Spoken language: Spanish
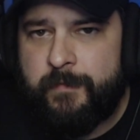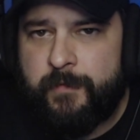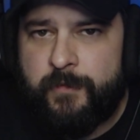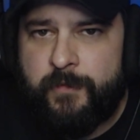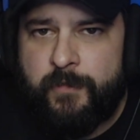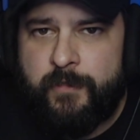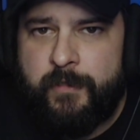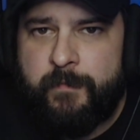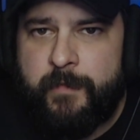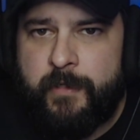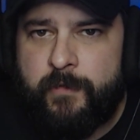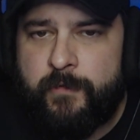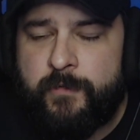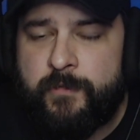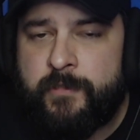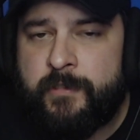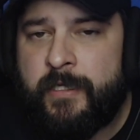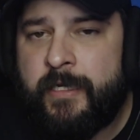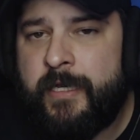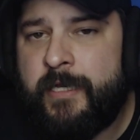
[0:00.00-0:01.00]
botón de me
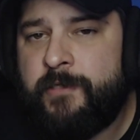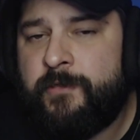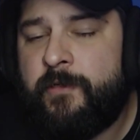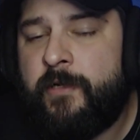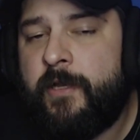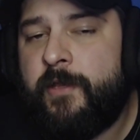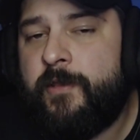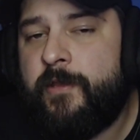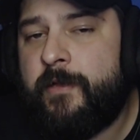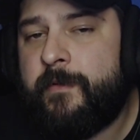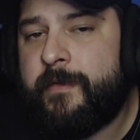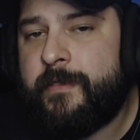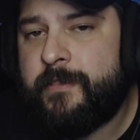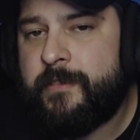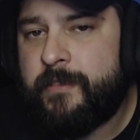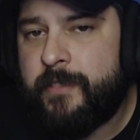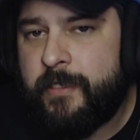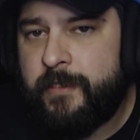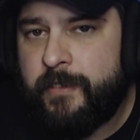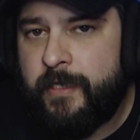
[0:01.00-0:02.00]
gusta. Eso le ayuda
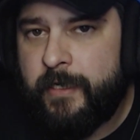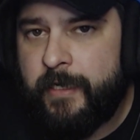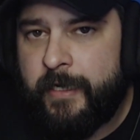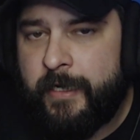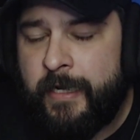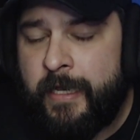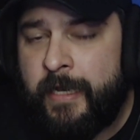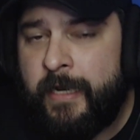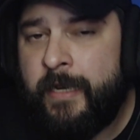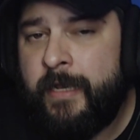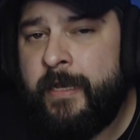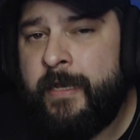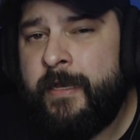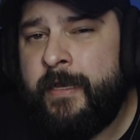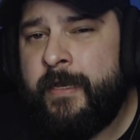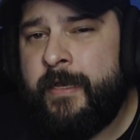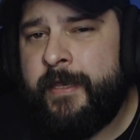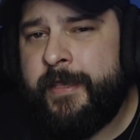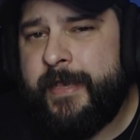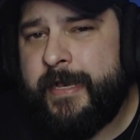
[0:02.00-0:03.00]
bastante al canal
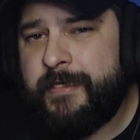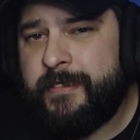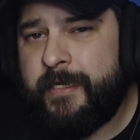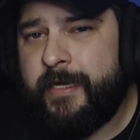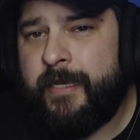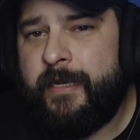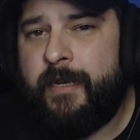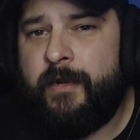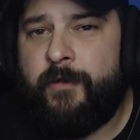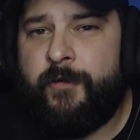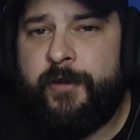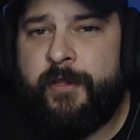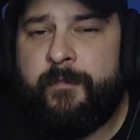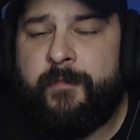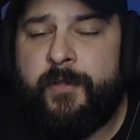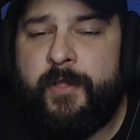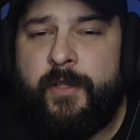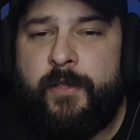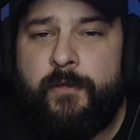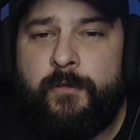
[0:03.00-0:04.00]
y hace que el
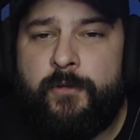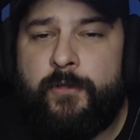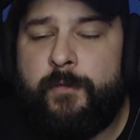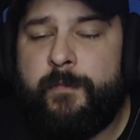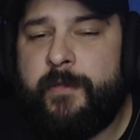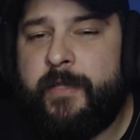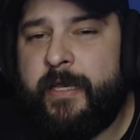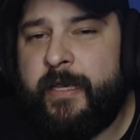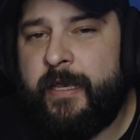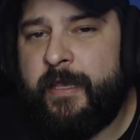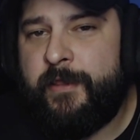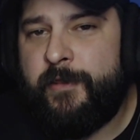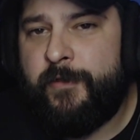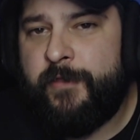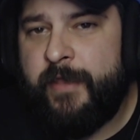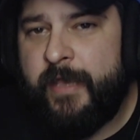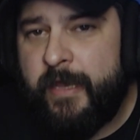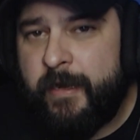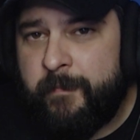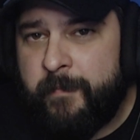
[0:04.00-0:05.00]
algoritmo de YouTube deje de
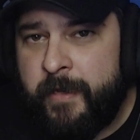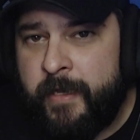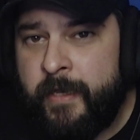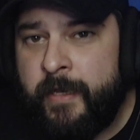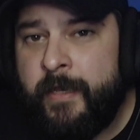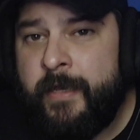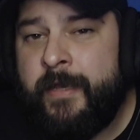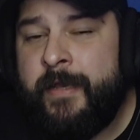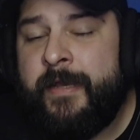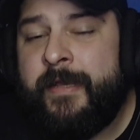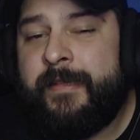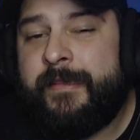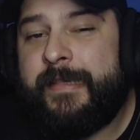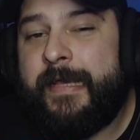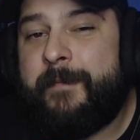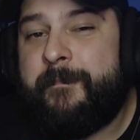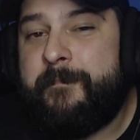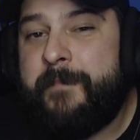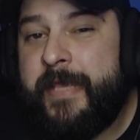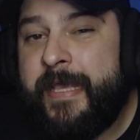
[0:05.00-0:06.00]
odiarme.
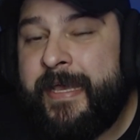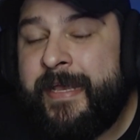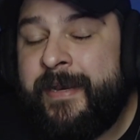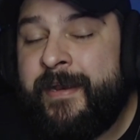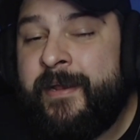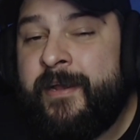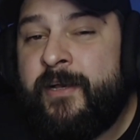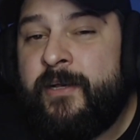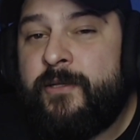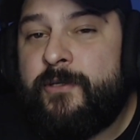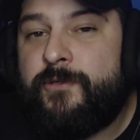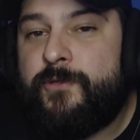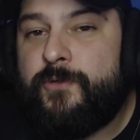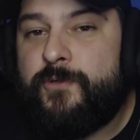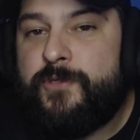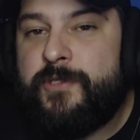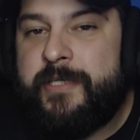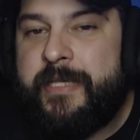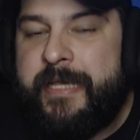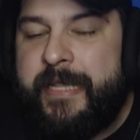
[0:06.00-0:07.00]
También
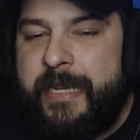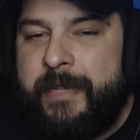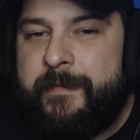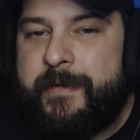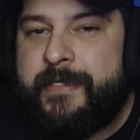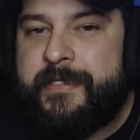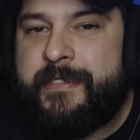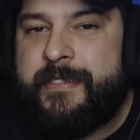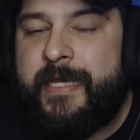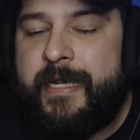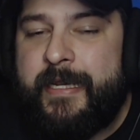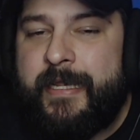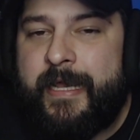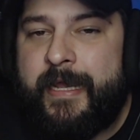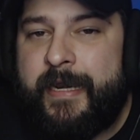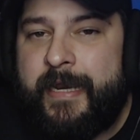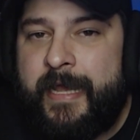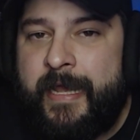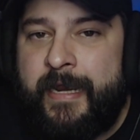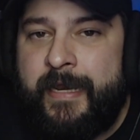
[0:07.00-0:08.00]
suscríbanse al
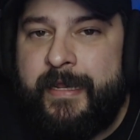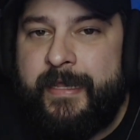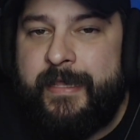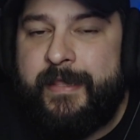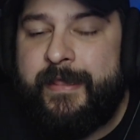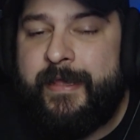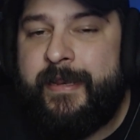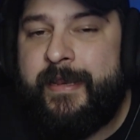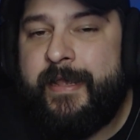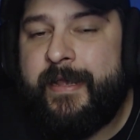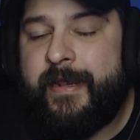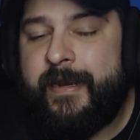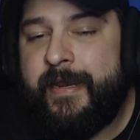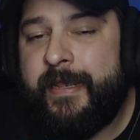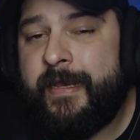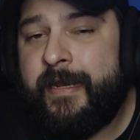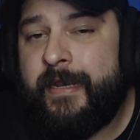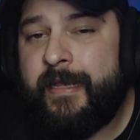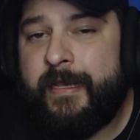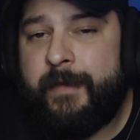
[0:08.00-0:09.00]
canal y denle
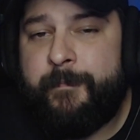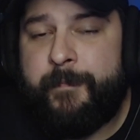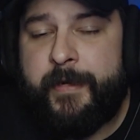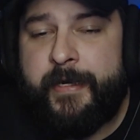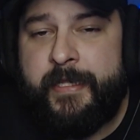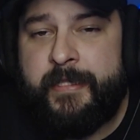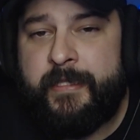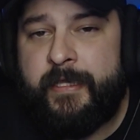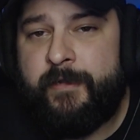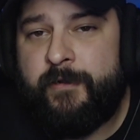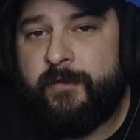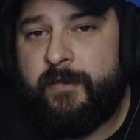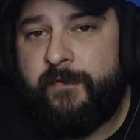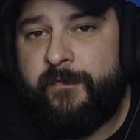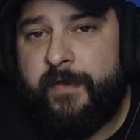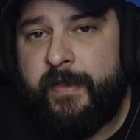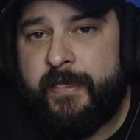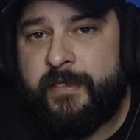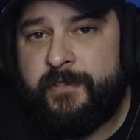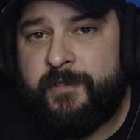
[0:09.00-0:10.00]
clic a la campanita de
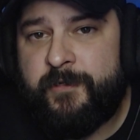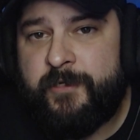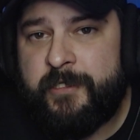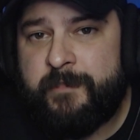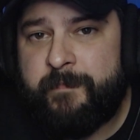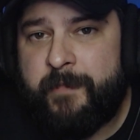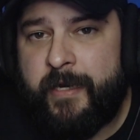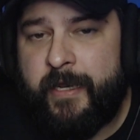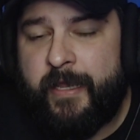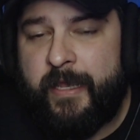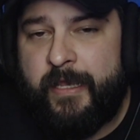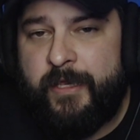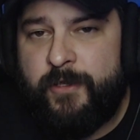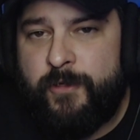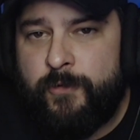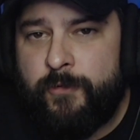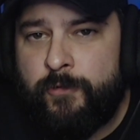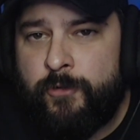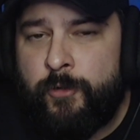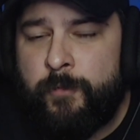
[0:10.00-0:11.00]
notificaciones para que
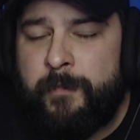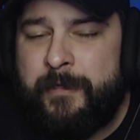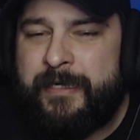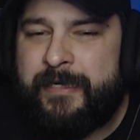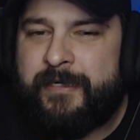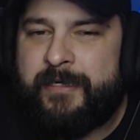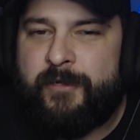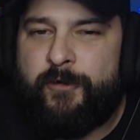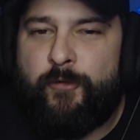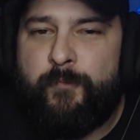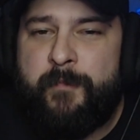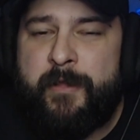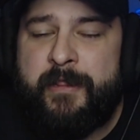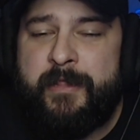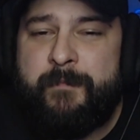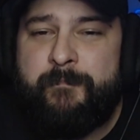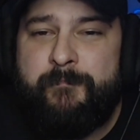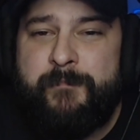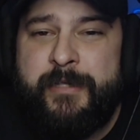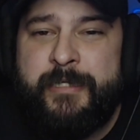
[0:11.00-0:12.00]
YouTube les
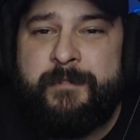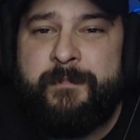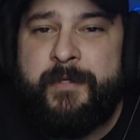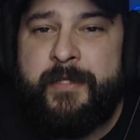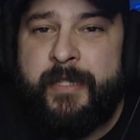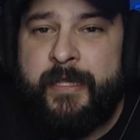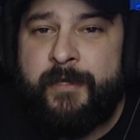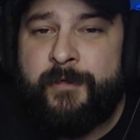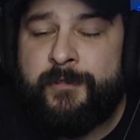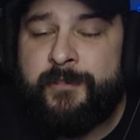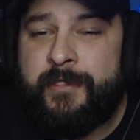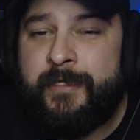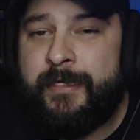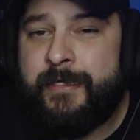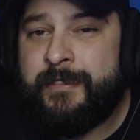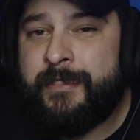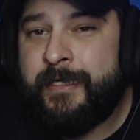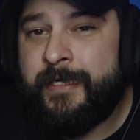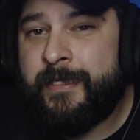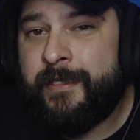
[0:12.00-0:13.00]
recomiende mis videos y
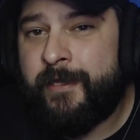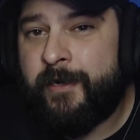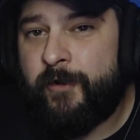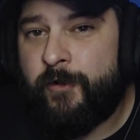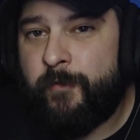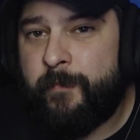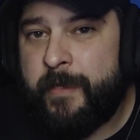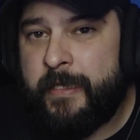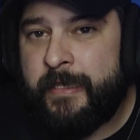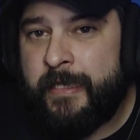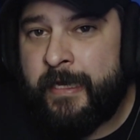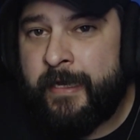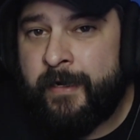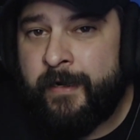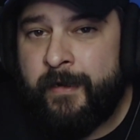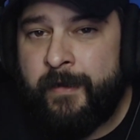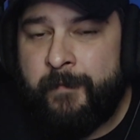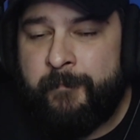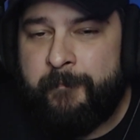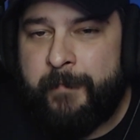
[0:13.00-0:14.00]
les deje de
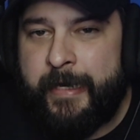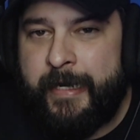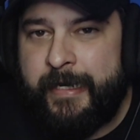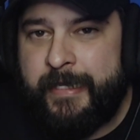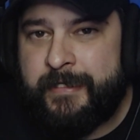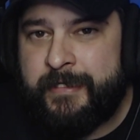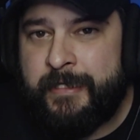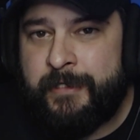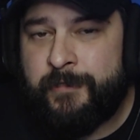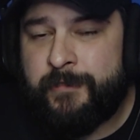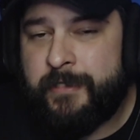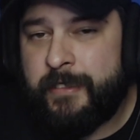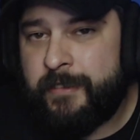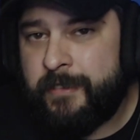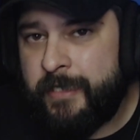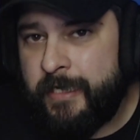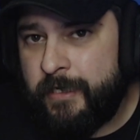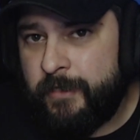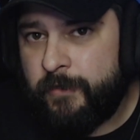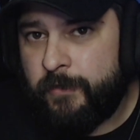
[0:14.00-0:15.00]
recomendar bailecitos de
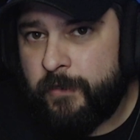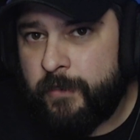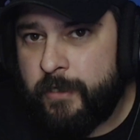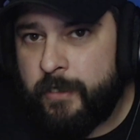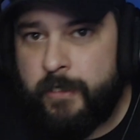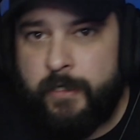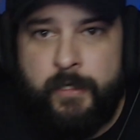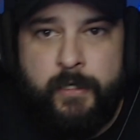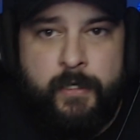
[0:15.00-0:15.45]
TikTok.